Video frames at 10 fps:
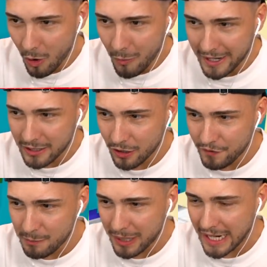mein Gott,
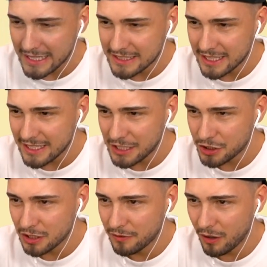wie breit ist er denn jetzt
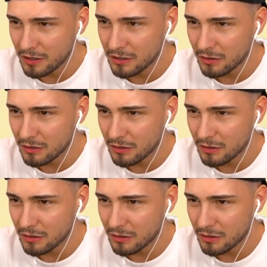schon geworden?